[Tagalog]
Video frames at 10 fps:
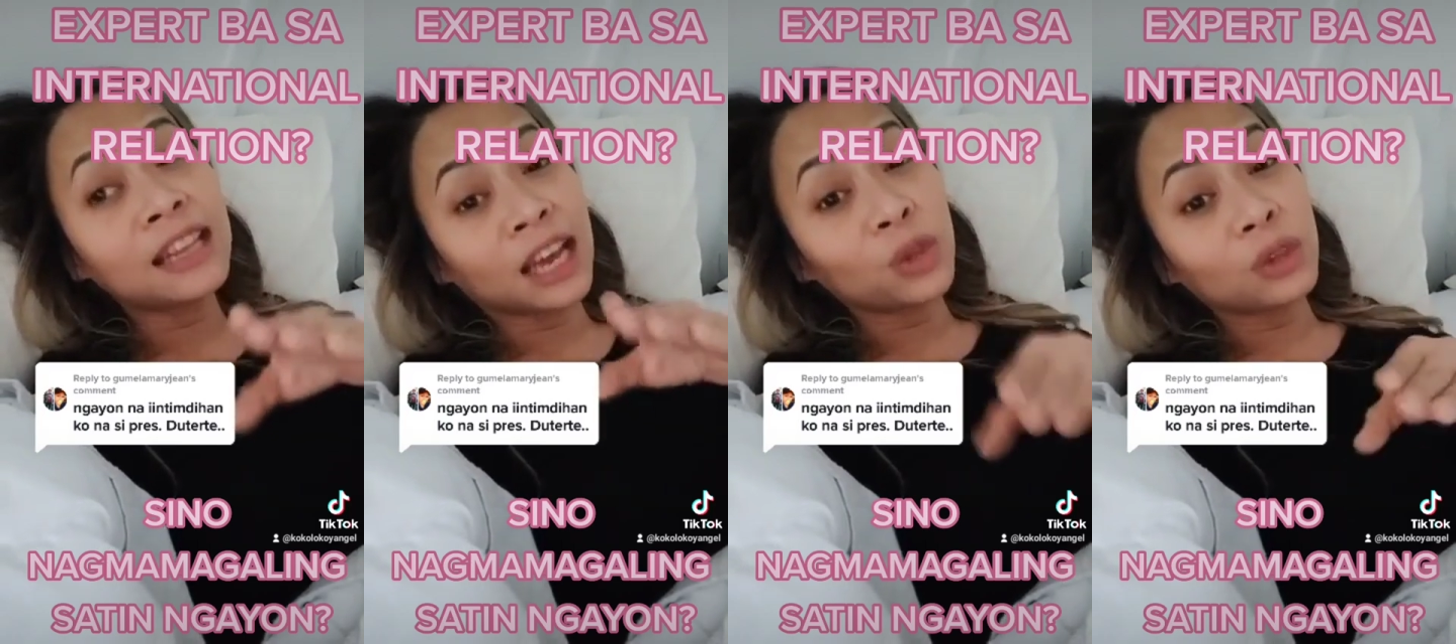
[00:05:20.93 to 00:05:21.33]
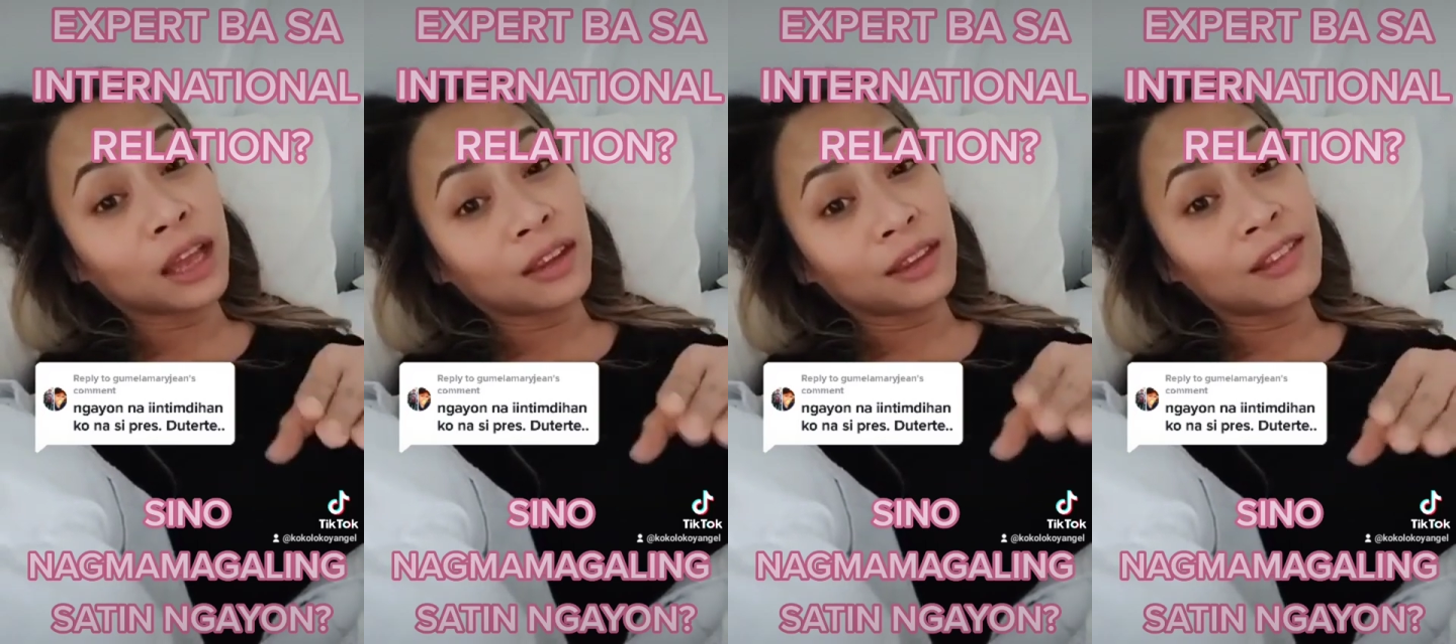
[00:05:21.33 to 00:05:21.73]
kay
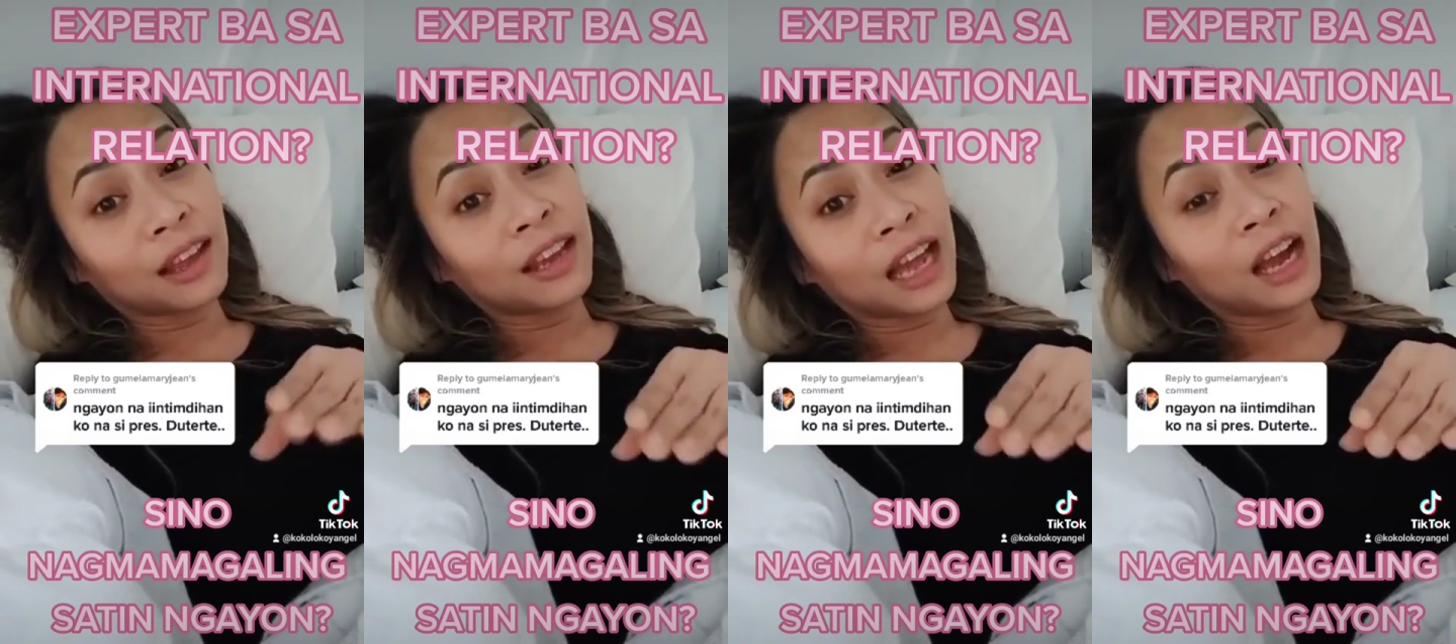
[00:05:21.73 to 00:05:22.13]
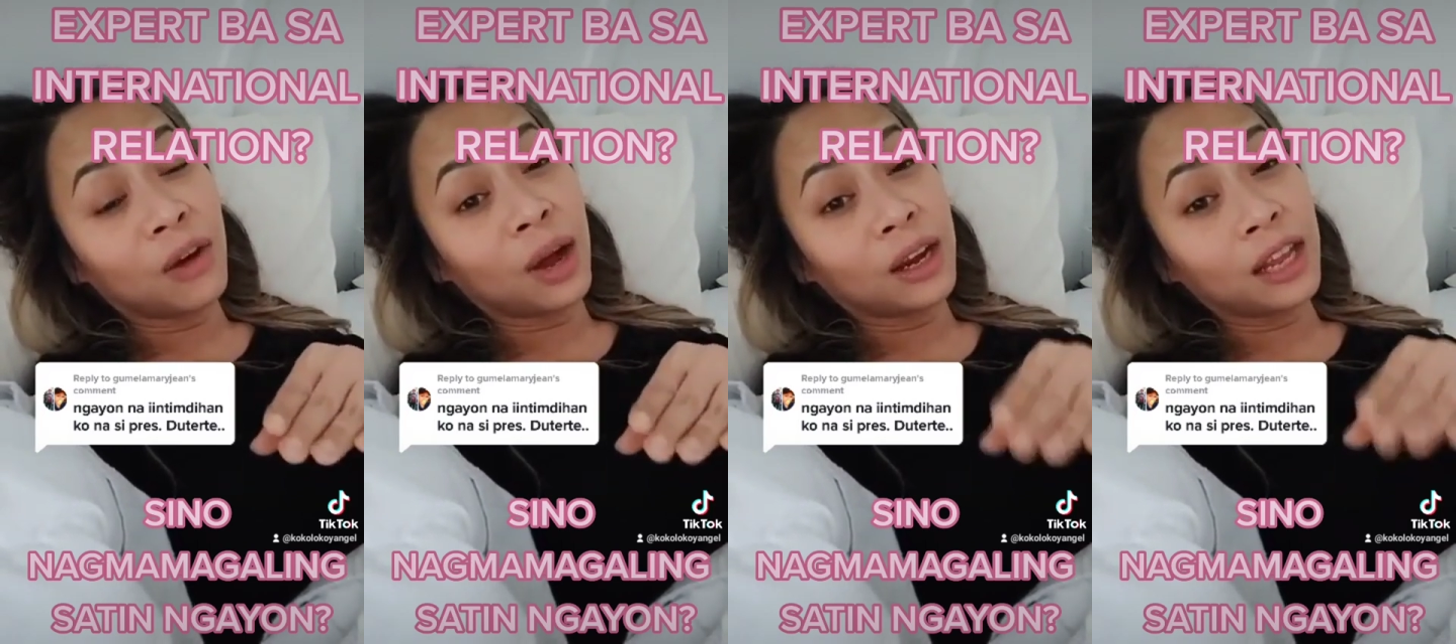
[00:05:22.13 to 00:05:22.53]
Duterte sa
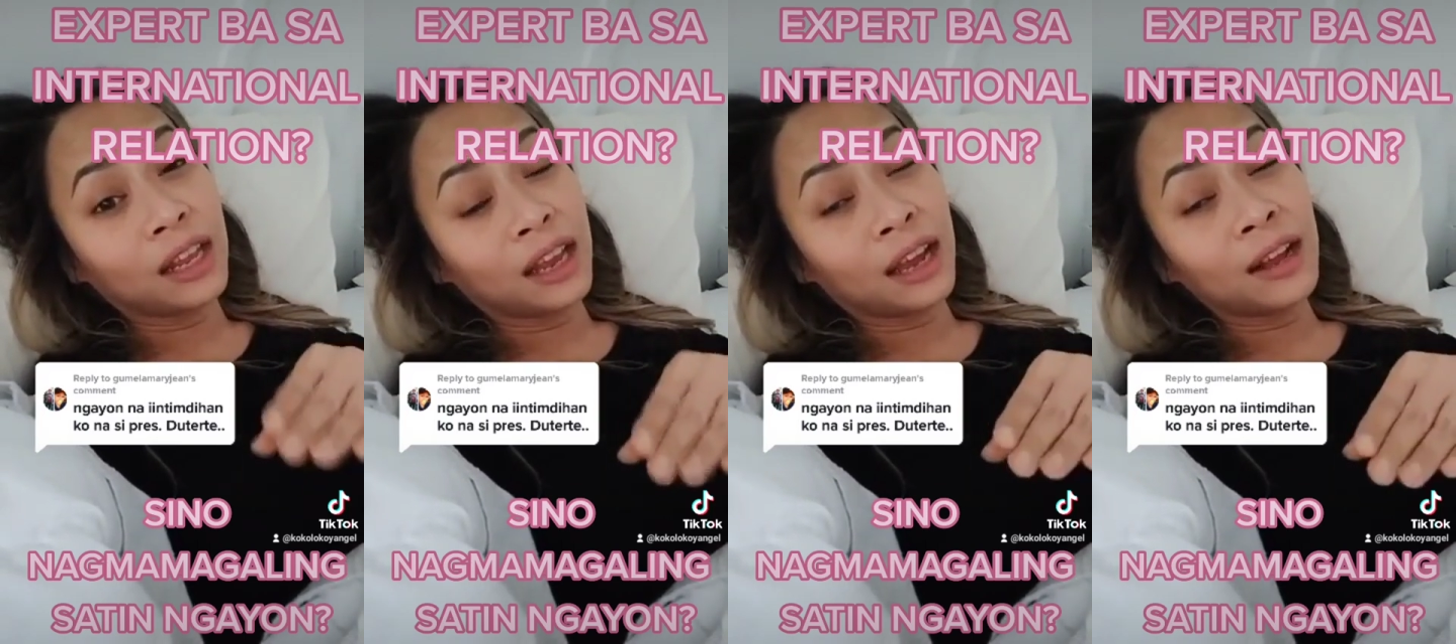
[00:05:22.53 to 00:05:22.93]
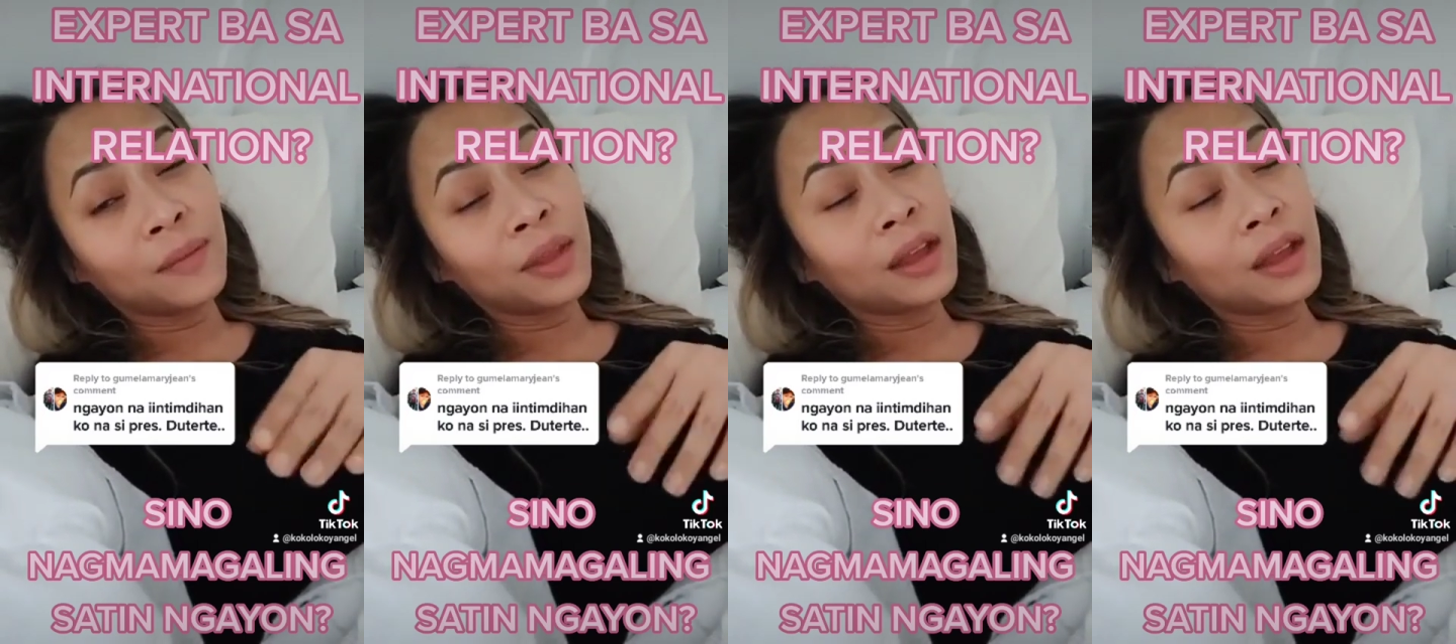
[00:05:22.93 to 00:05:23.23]
ginagawa niya,